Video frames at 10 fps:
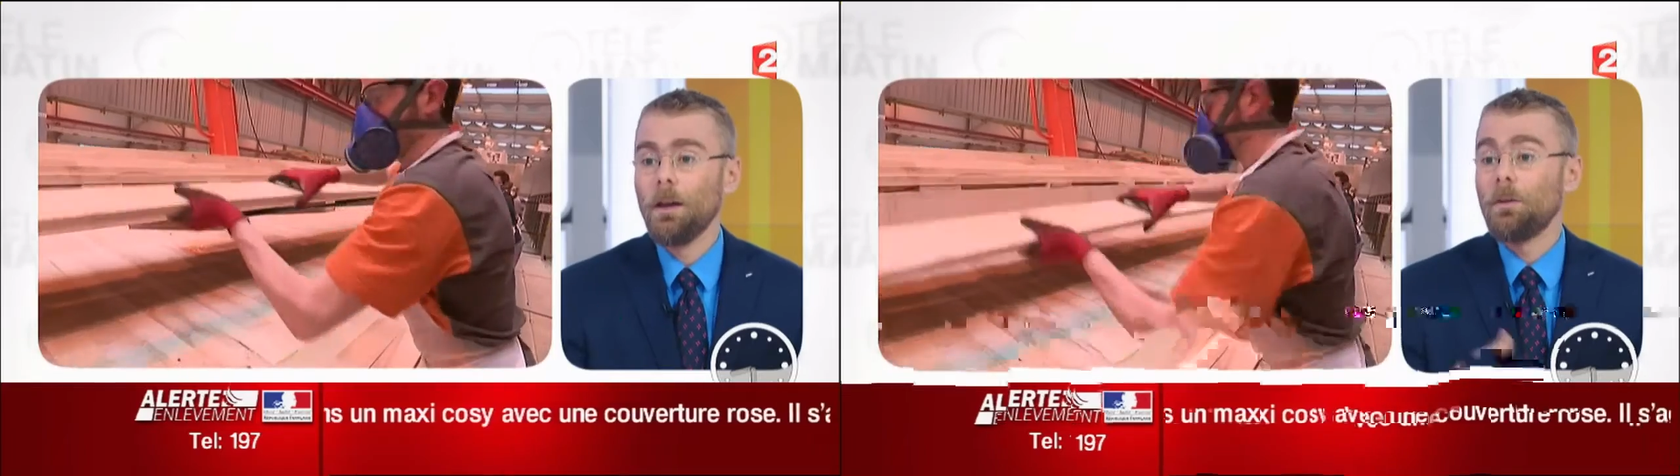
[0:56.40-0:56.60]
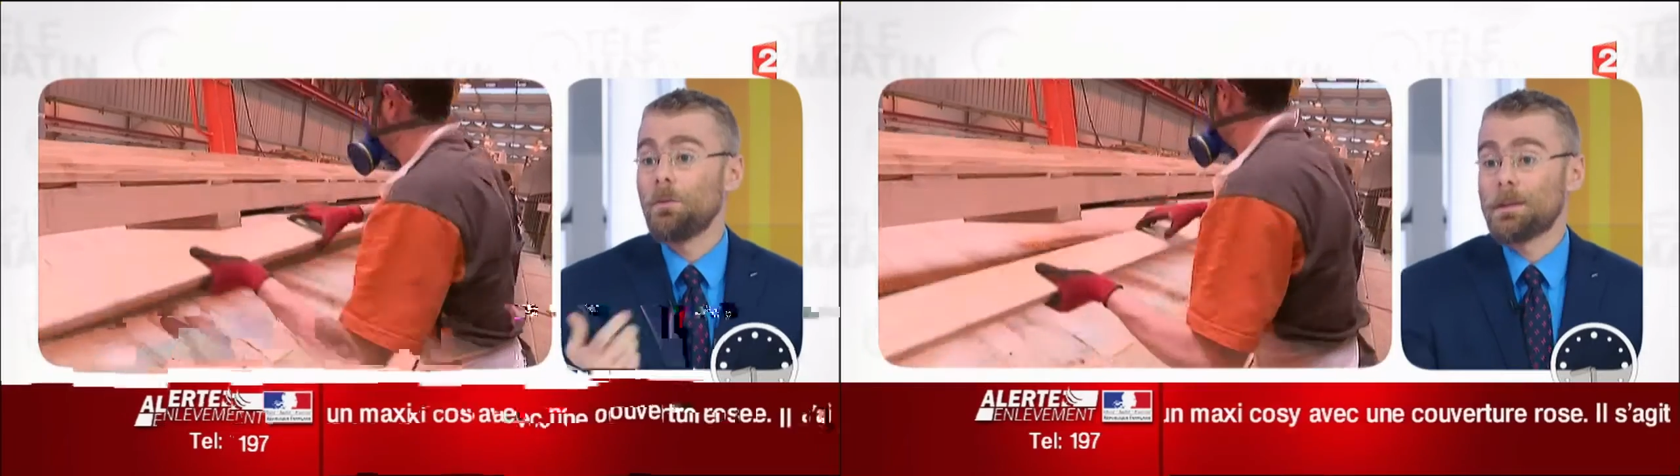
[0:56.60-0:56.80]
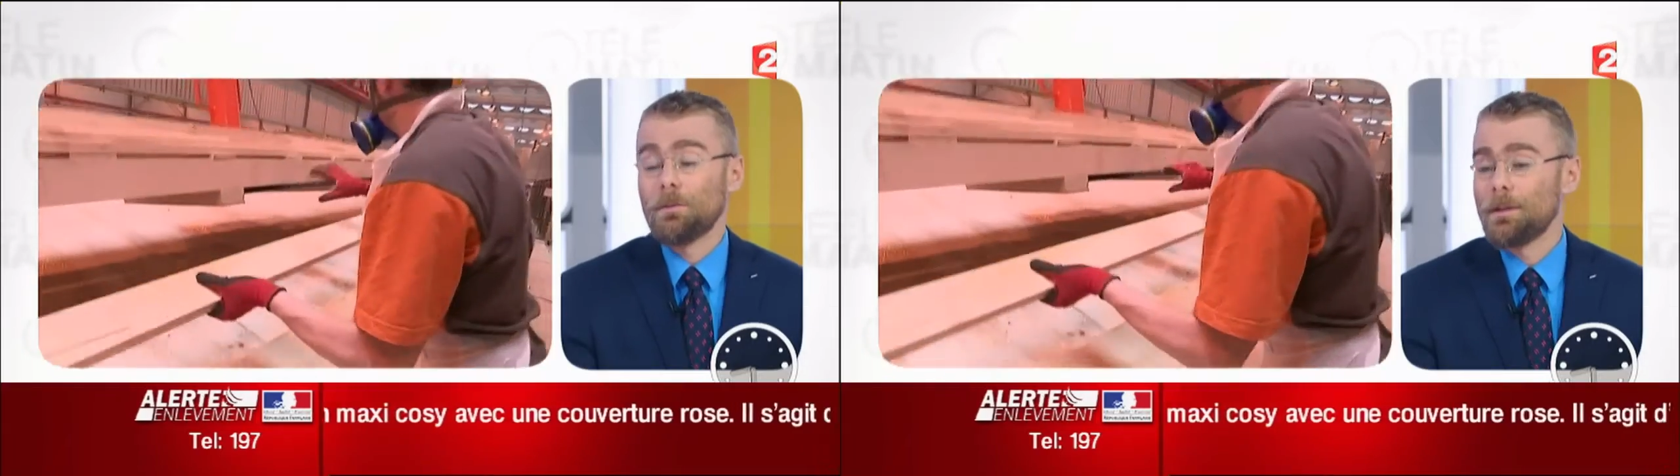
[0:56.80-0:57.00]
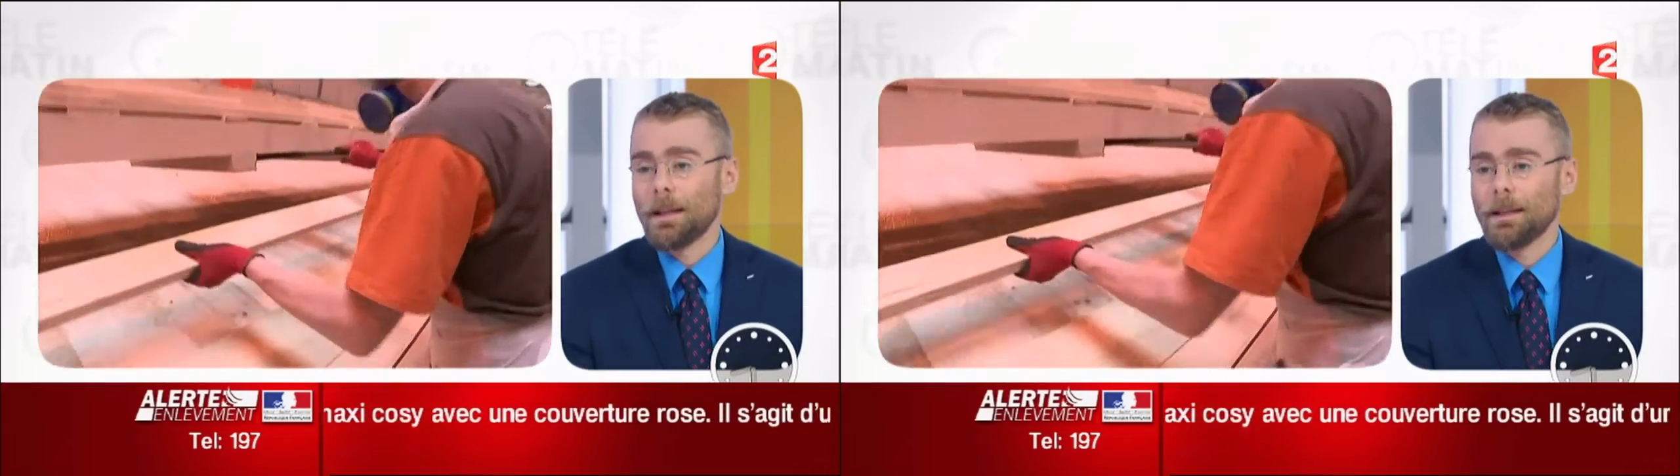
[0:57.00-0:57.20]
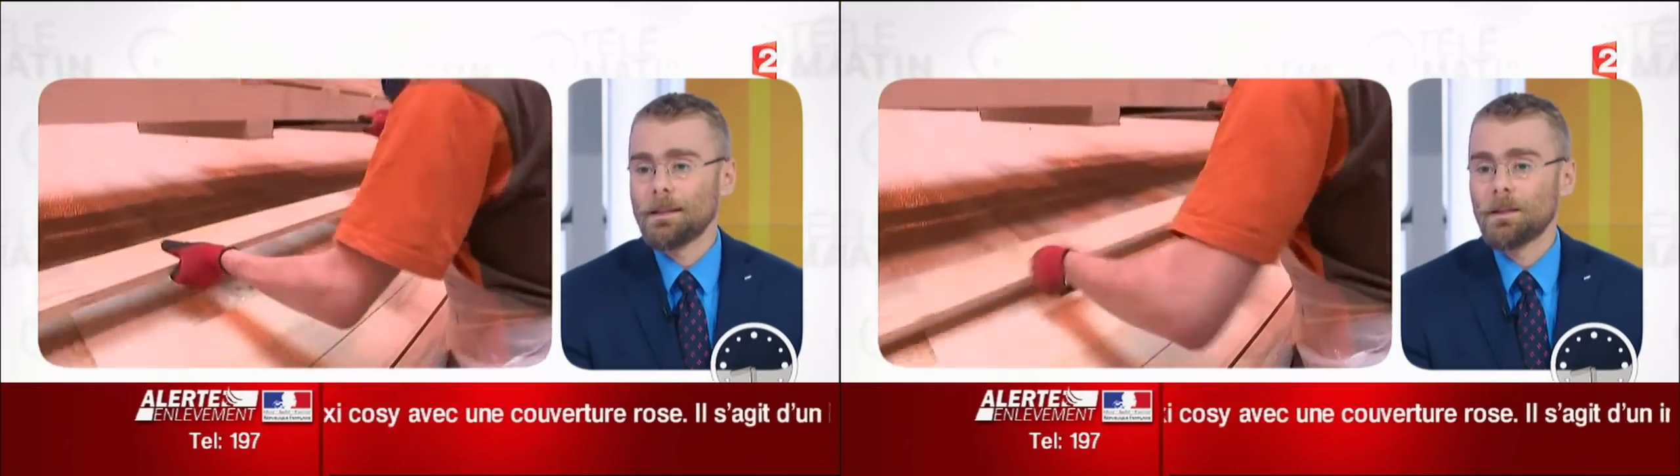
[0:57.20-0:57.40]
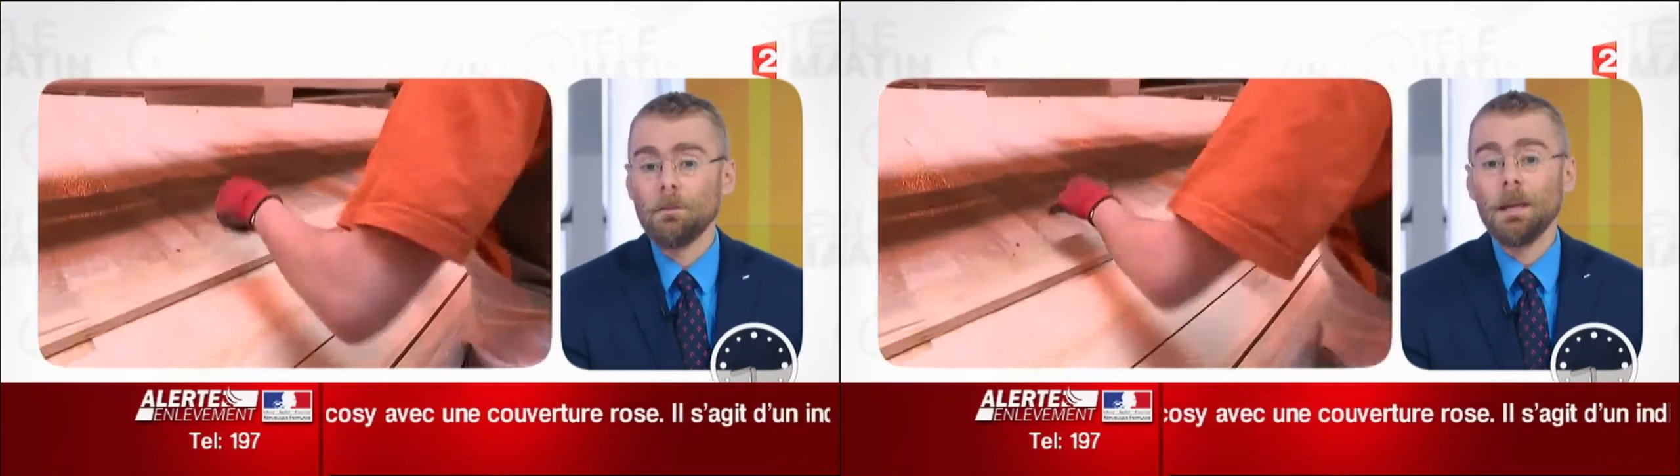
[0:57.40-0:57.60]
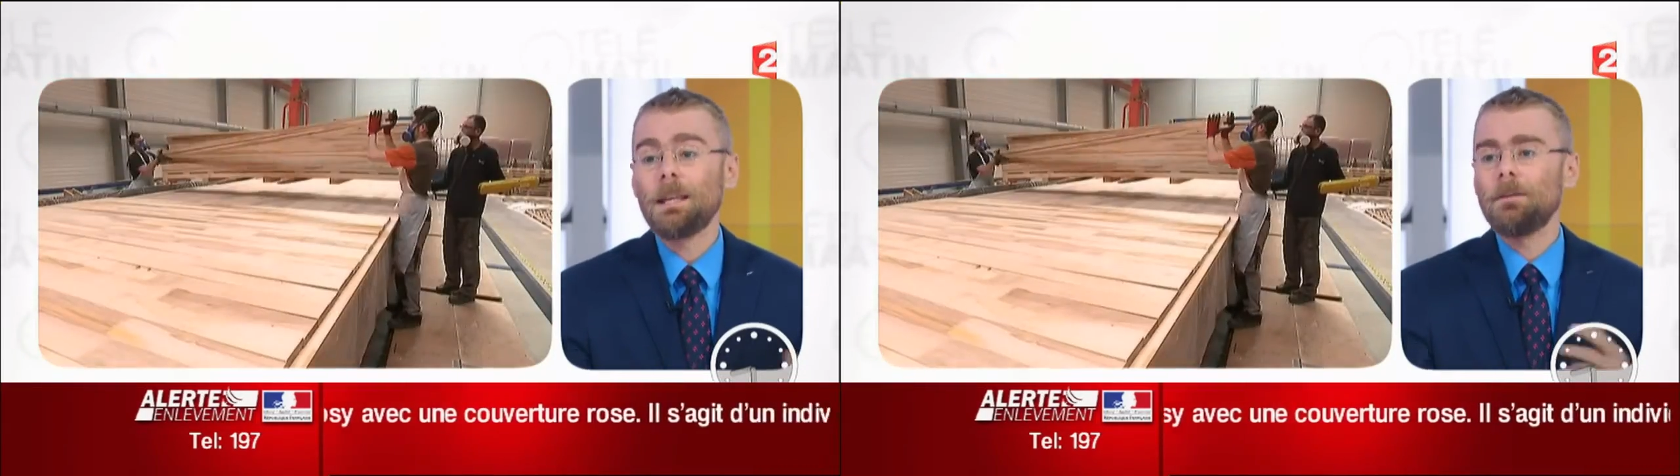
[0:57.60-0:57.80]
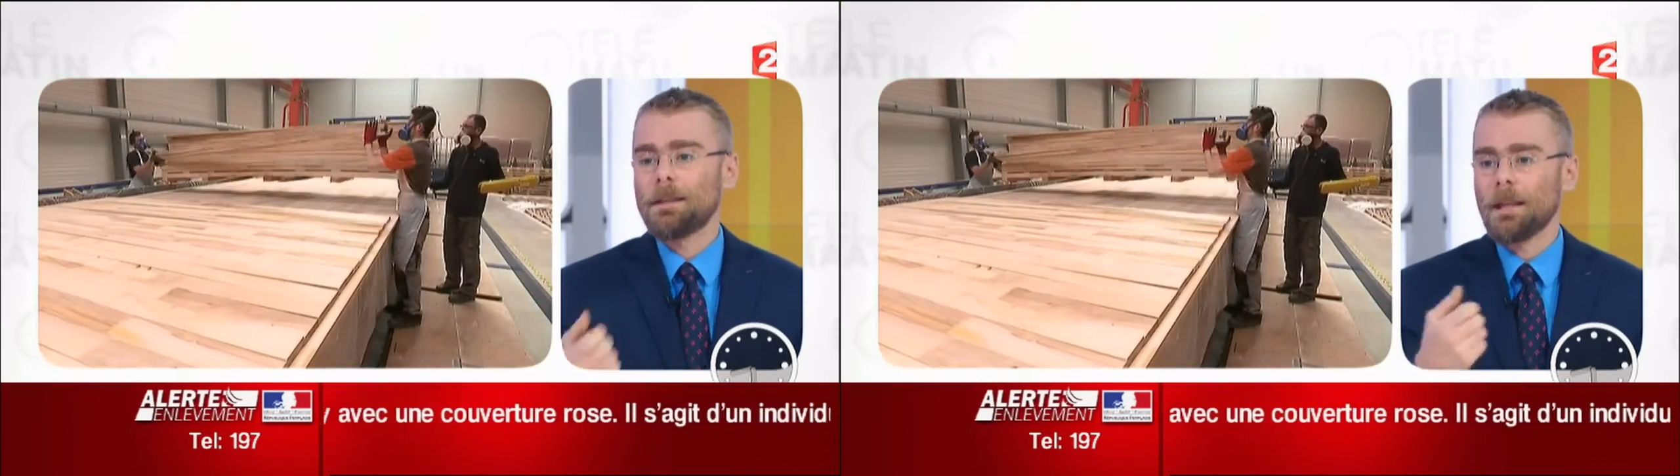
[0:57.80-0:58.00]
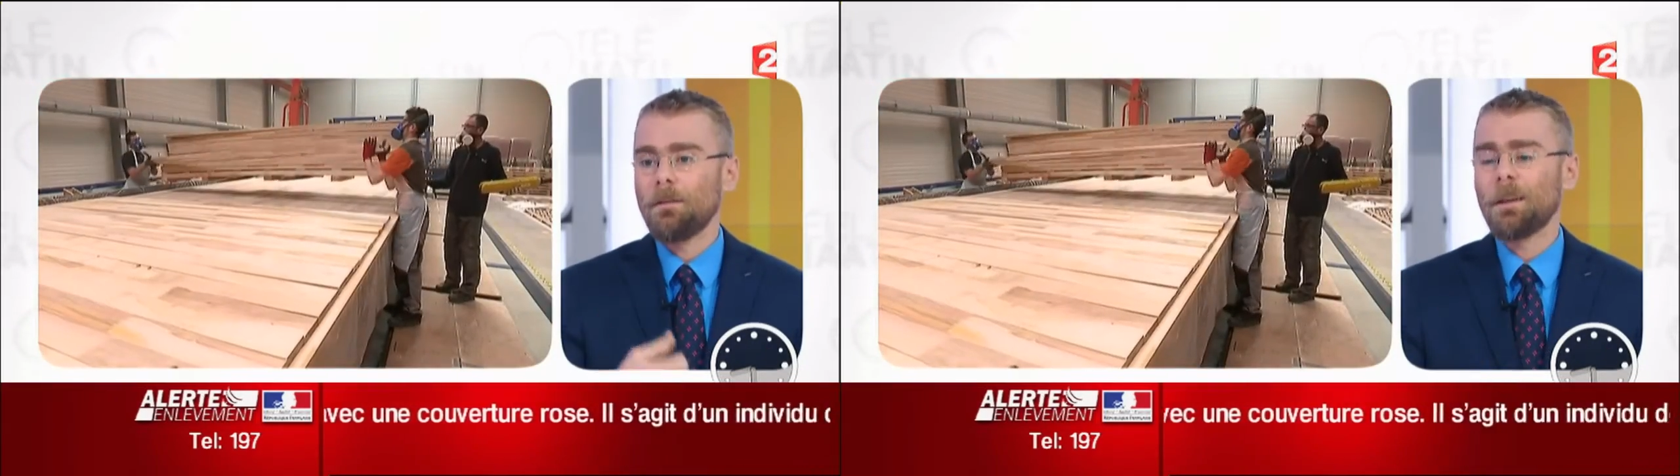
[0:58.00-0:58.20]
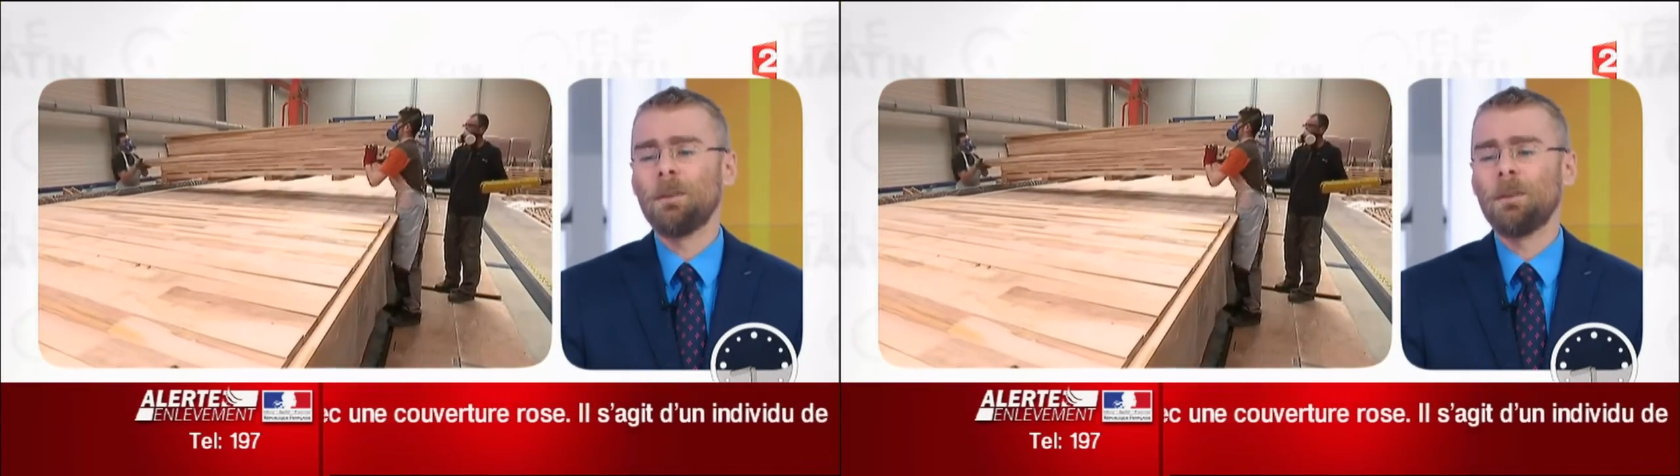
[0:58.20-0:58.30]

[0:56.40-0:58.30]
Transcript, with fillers: donc c'est une certaine somme et qui va servir